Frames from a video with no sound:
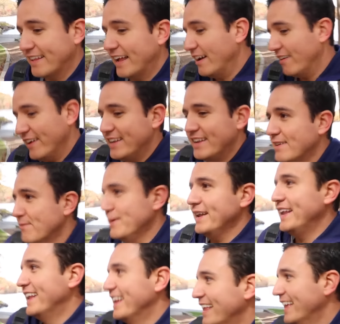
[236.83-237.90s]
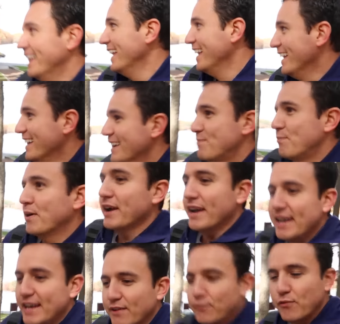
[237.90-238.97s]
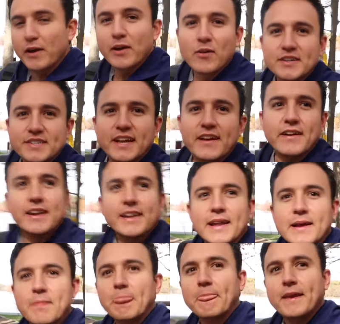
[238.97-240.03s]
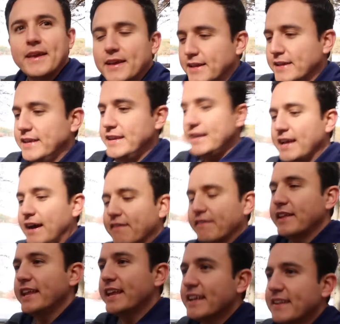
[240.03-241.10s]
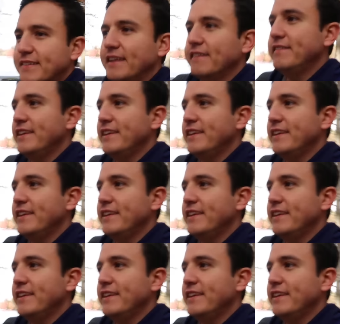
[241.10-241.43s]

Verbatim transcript: esa vaina, me, póngale fuego a esa vaina y abríguese